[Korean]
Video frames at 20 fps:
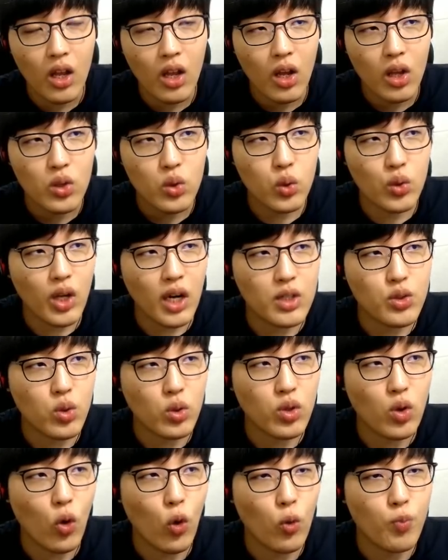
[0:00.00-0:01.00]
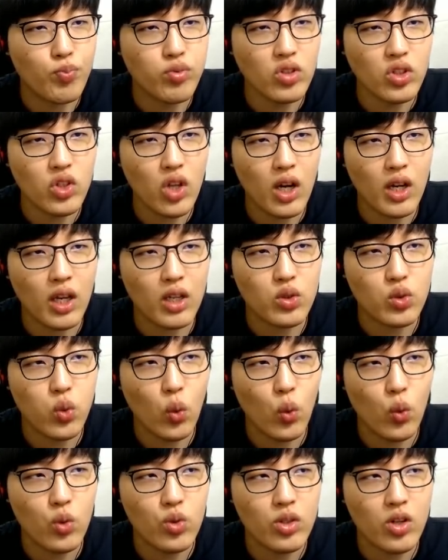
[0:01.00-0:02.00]
초대할수록 더욱 풍성하게
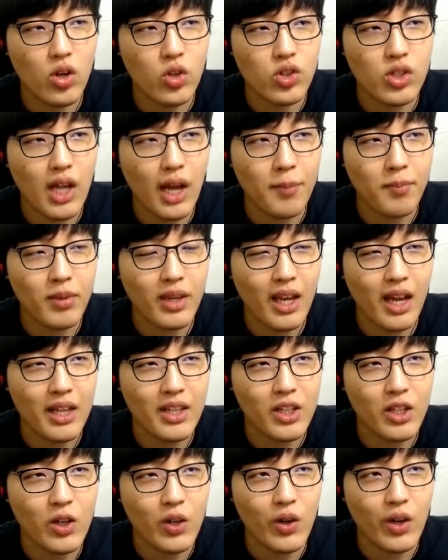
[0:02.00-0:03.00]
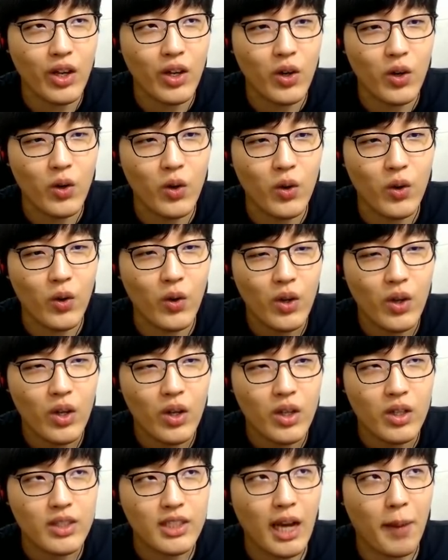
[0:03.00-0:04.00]
좋은 것은 함께하는 거예요.
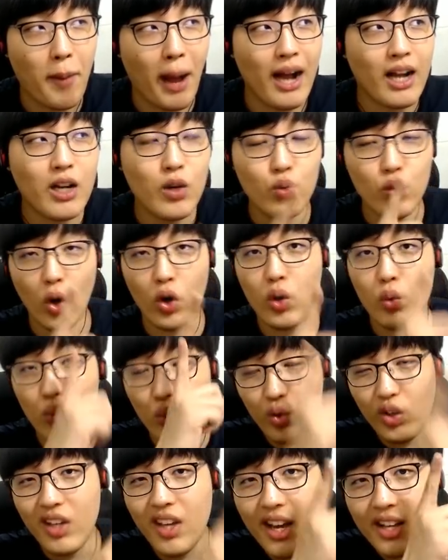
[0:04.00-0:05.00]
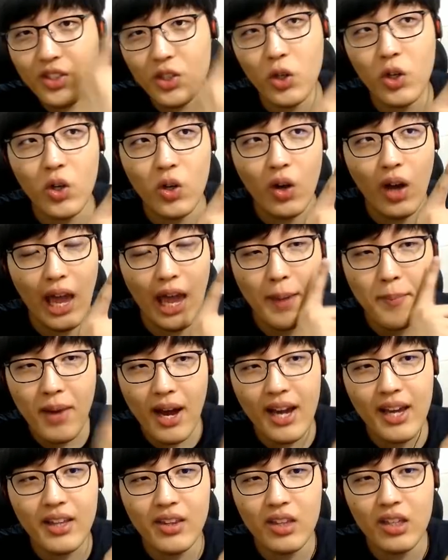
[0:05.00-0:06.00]
자 방금 여기 위에서
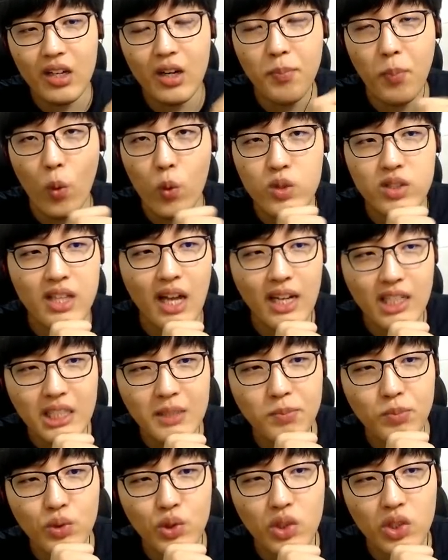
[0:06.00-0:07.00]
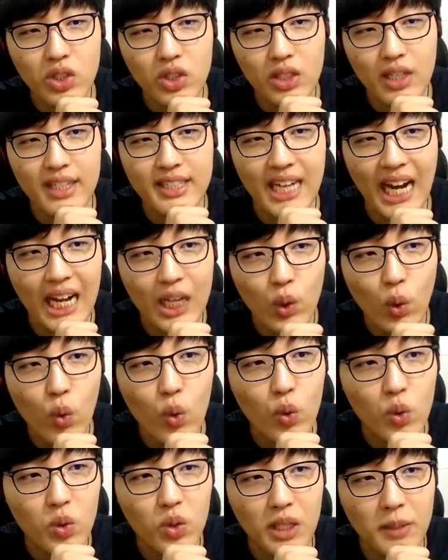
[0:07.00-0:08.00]
MID를 복사하신 분들은 이게
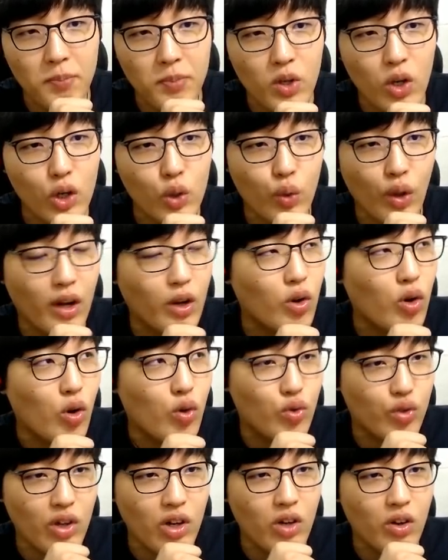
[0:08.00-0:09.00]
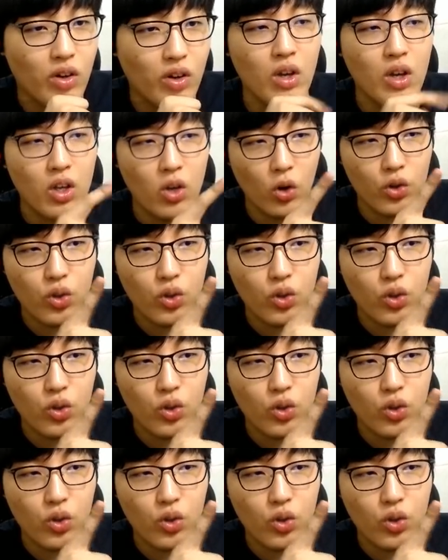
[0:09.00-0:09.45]
자동으로 입력이 될 거고요. 여기서